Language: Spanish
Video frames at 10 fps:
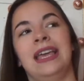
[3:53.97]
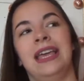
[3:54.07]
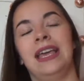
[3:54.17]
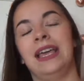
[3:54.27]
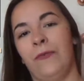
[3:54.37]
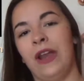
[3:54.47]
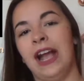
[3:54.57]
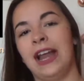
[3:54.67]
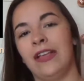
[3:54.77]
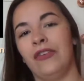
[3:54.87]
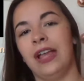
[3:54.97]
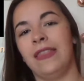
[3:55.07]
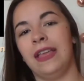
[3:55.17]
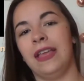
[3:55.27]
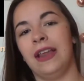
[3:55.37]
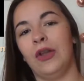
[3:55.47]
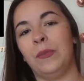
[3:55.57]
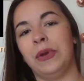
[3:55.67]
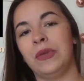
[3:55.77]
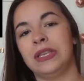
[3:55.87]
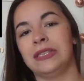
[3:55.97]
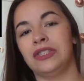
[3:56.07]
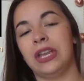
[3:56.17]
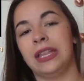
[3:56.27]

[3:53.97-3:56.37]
que fue la ganadora de los premios de Esencia